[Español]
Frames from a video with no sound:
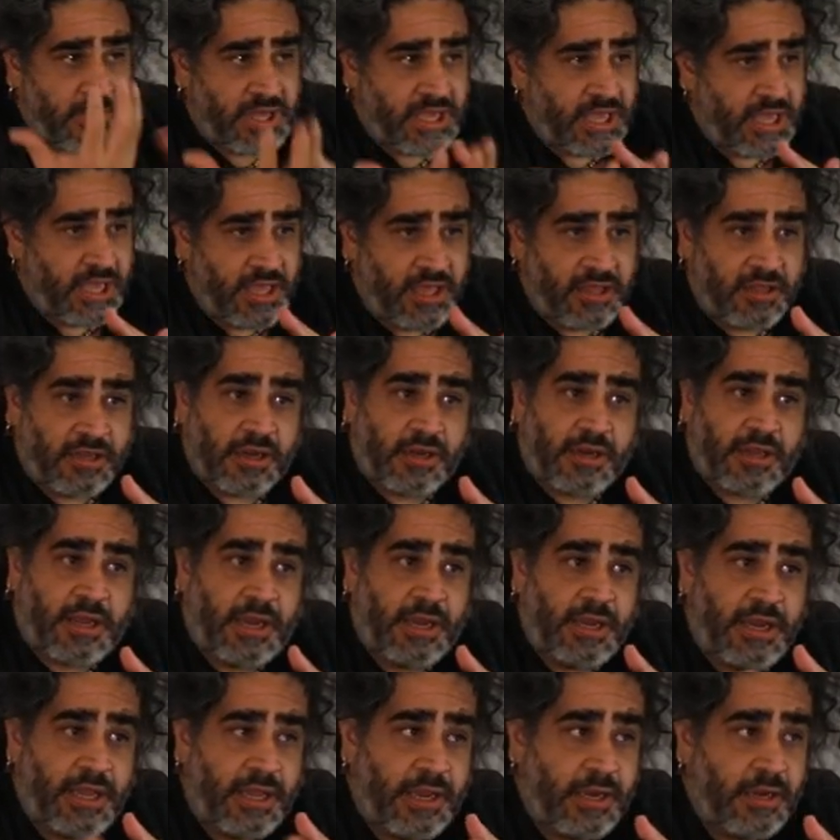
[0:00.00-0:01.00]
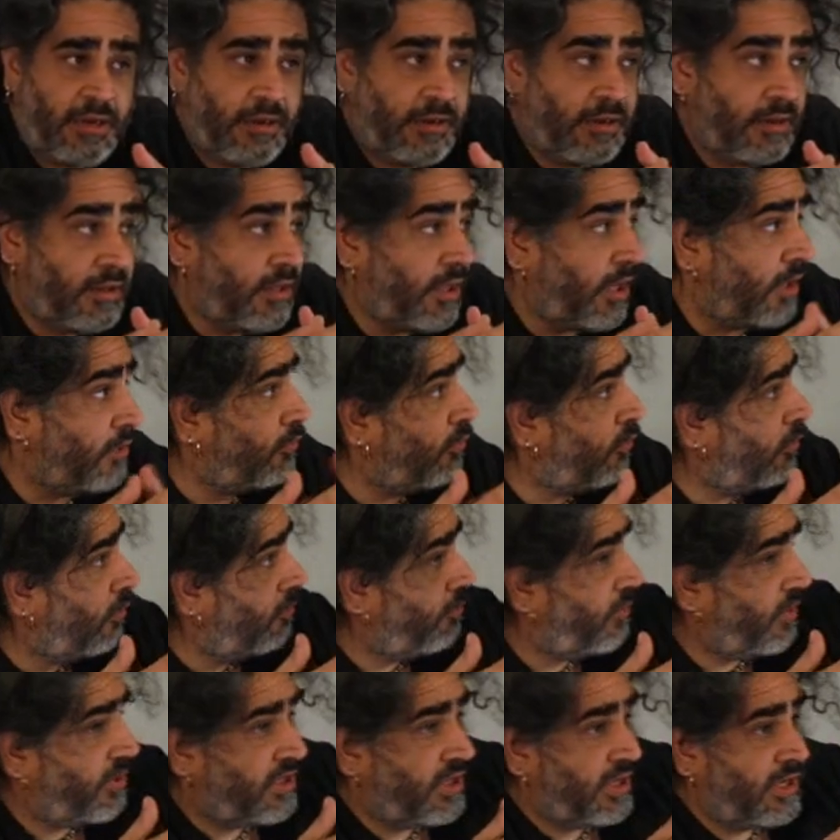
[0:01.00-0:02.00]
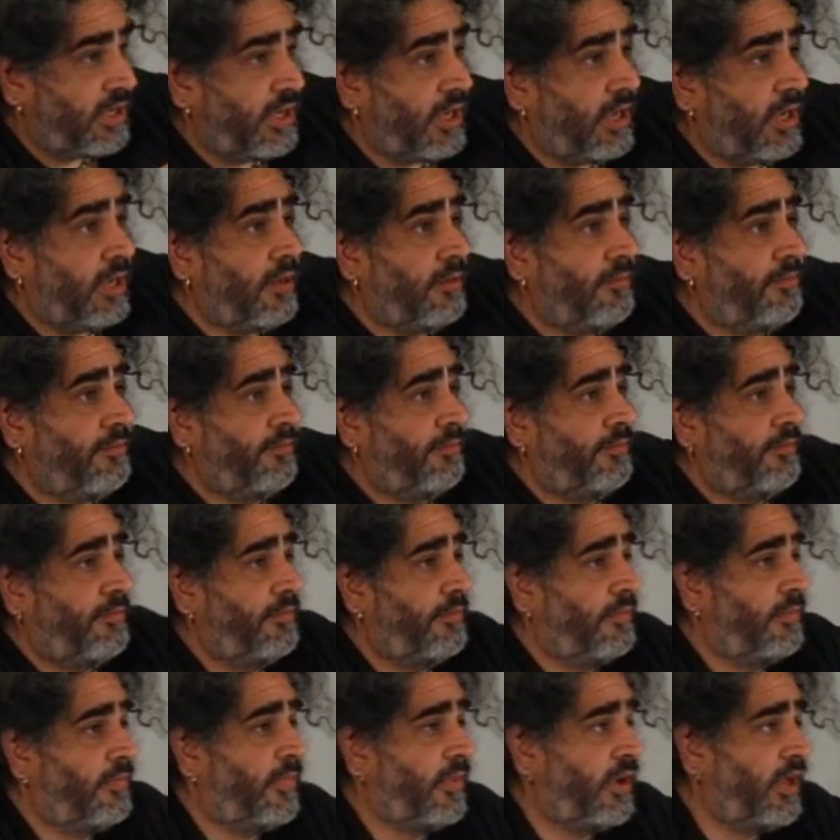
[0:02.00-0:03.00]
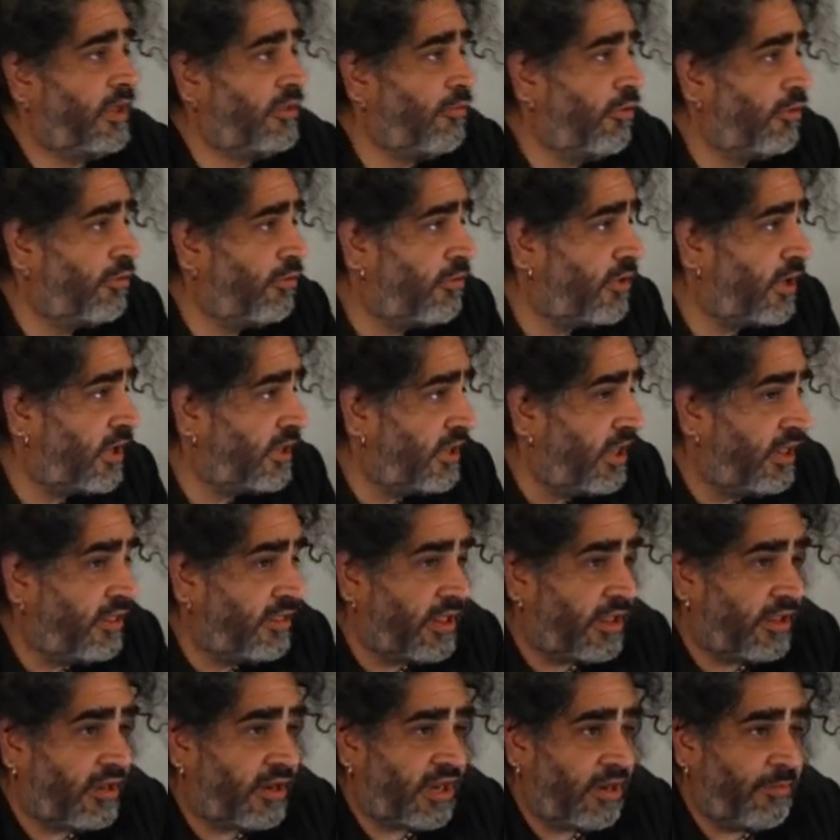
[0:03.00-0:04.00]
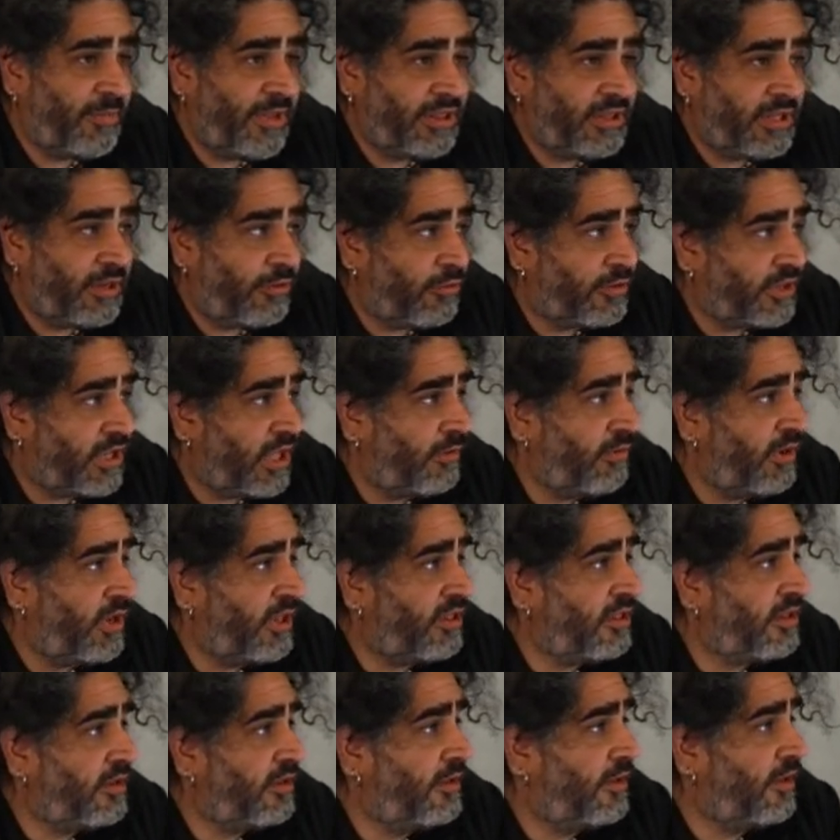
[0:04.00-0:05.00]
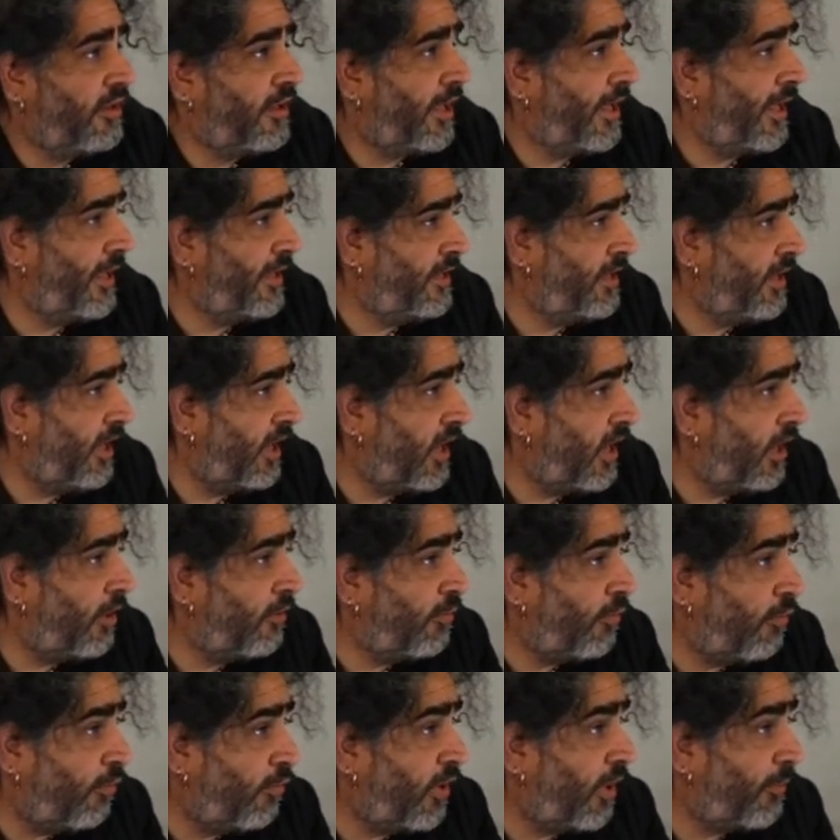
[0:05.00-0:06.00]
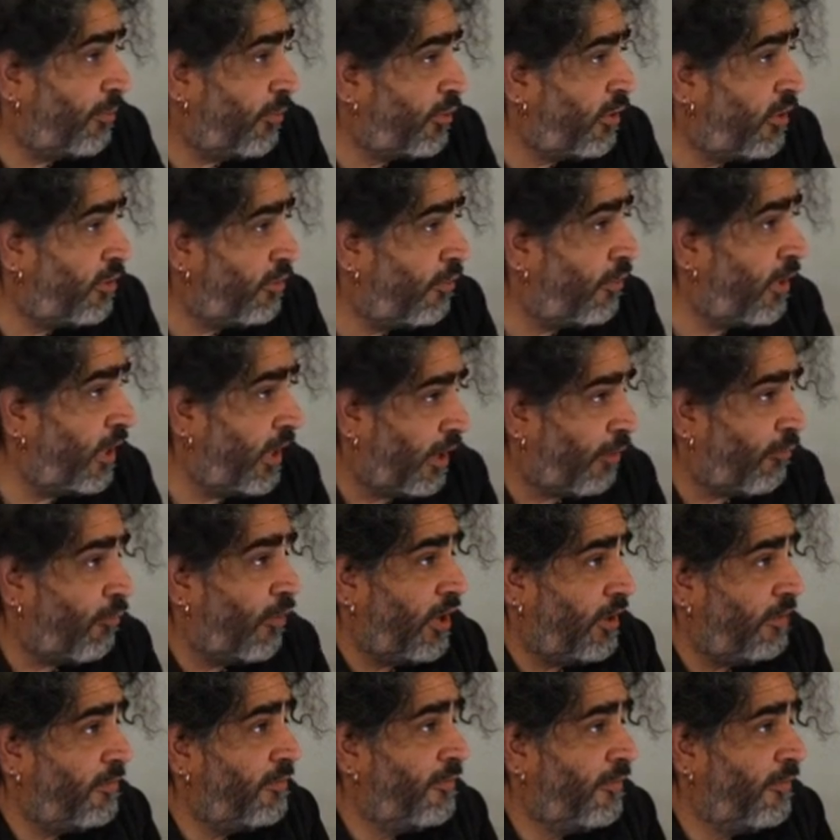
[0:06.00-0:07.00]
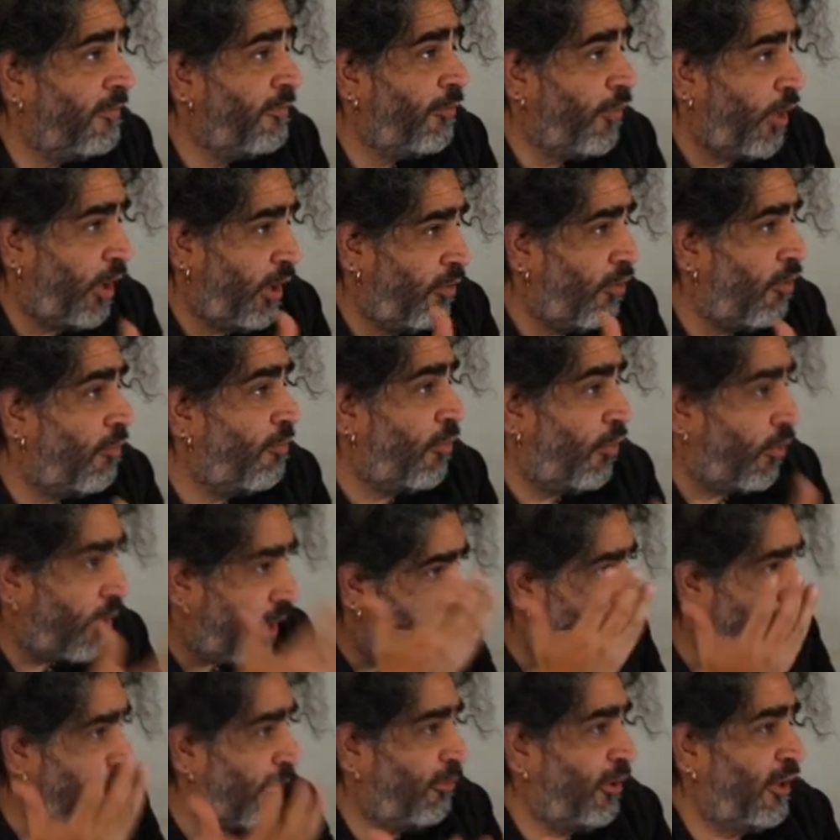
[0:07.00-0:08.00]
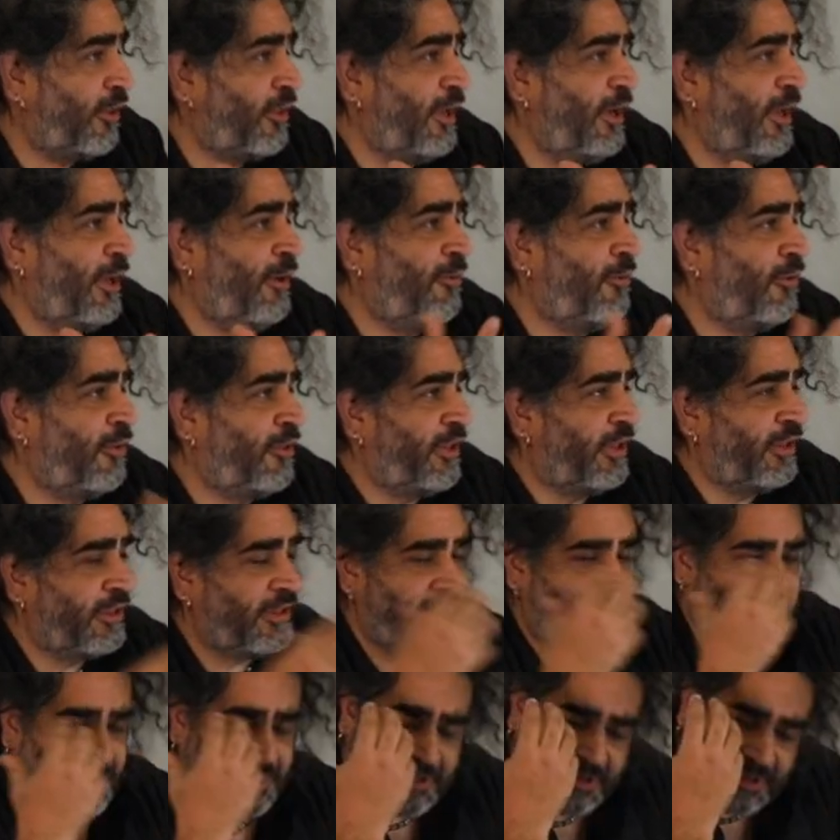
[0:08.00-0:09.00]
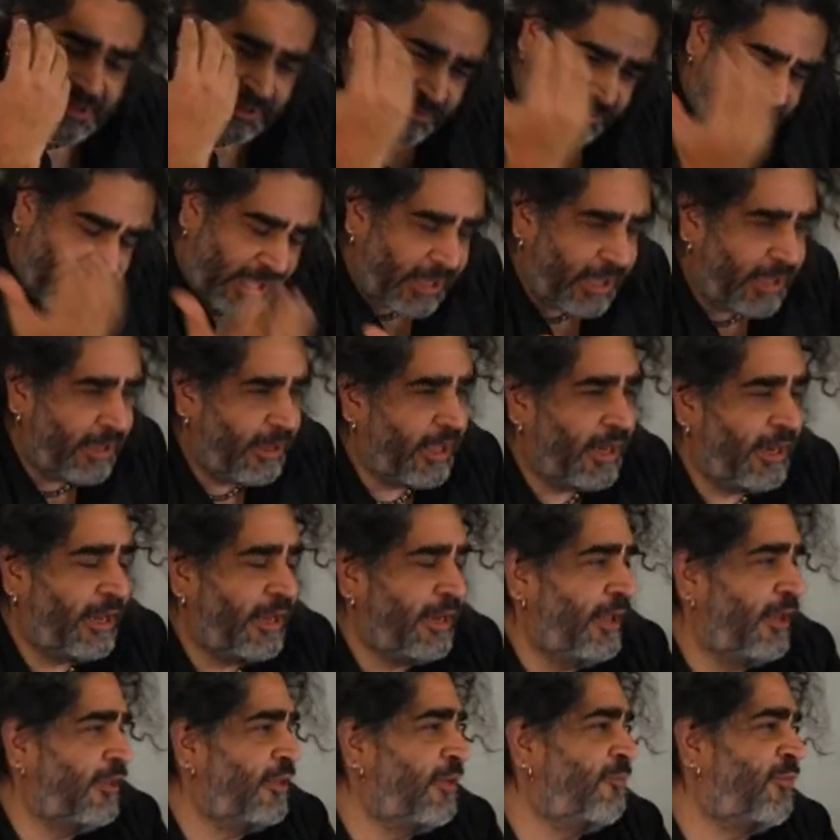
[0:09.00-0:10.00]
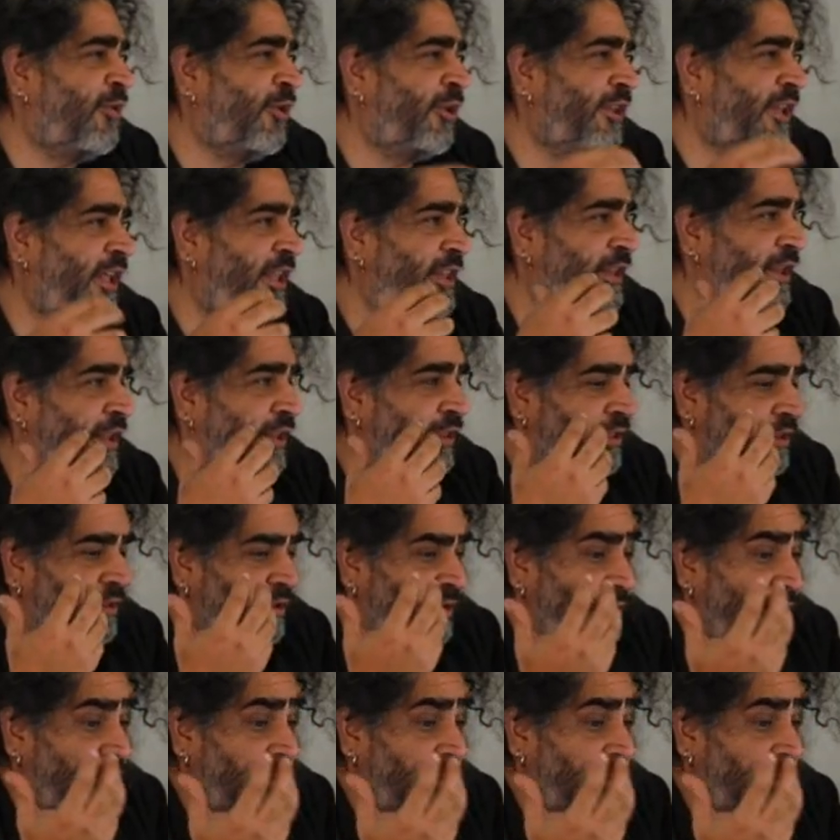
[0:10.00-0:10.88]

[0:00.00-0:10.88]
que Edgar Calel, que Antonio Pichilla, todos esos artistas realmente notables han llegado a una posición en la cual pueden convocar una serie de cosas, están en galerías importantes.